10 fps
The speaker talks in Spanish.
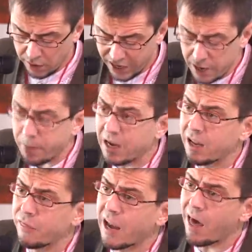El
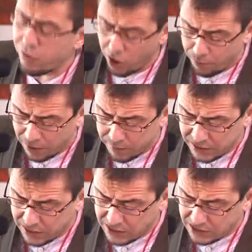hiperliderazgo
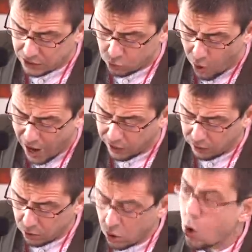permite situar
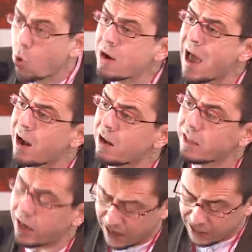una
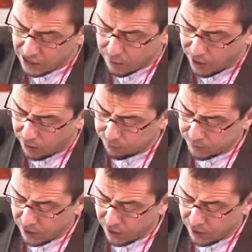alternativa